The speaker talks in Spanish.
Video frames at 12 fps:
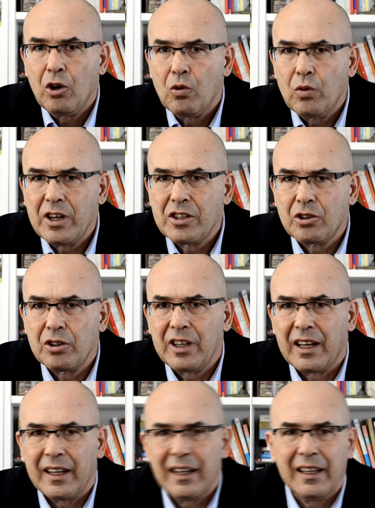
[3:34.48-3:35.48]
una
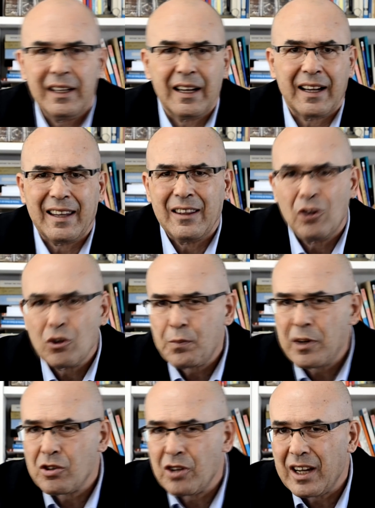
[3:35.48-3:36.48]
historia en la que dos
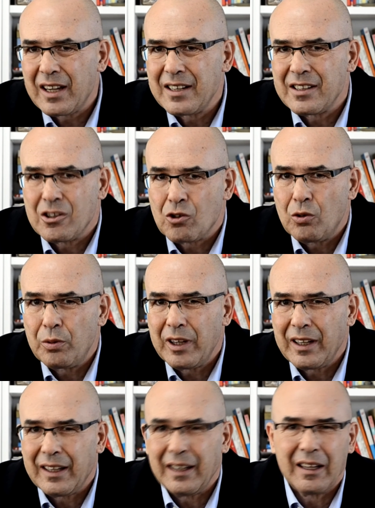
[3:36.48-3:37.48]
personajes
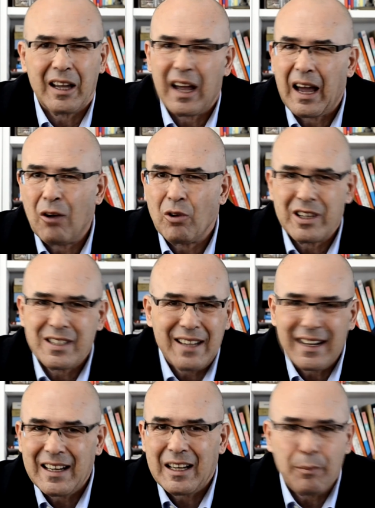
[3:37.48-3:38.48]
descubren que, aunque
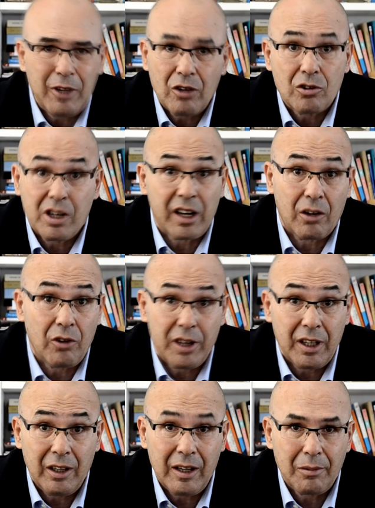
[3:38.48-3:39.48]
sean enemigos
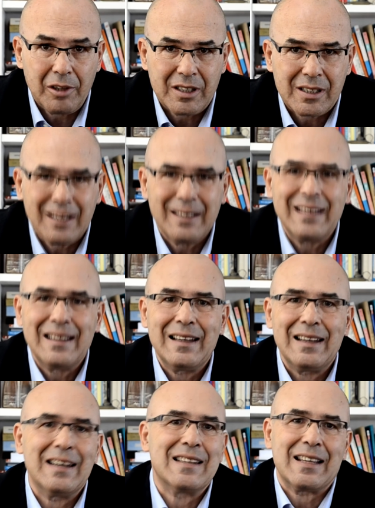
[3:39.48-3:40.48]
irreconciliables,
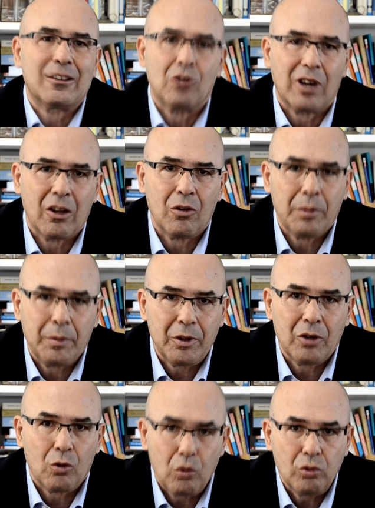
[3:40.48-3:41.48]
les ha tocado vivir
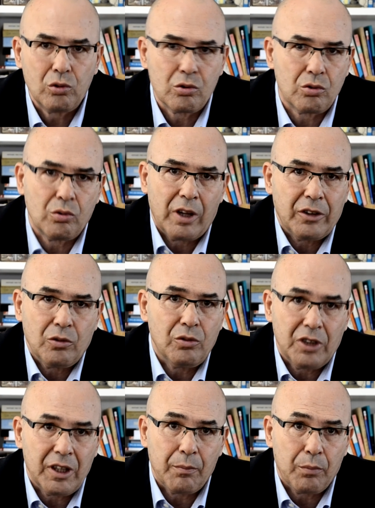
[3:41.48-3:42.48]
juntos durante un
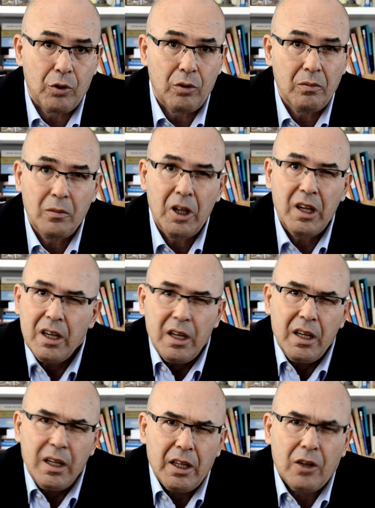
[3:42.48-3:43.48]
tiempo.
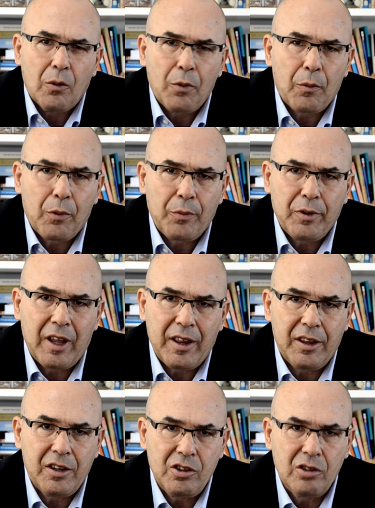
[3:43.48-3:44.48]
Y no por propia
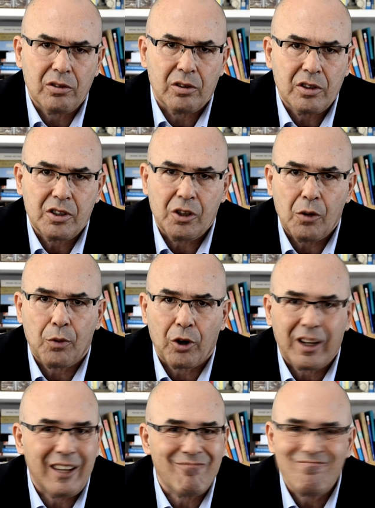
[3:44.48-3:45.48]
decisión, sino
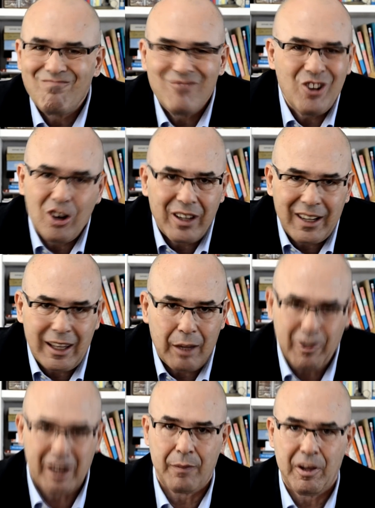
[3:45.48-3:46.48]
porque no les queda
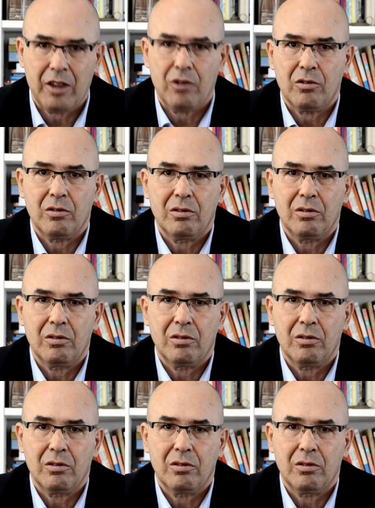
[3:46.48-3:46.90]
más remedio.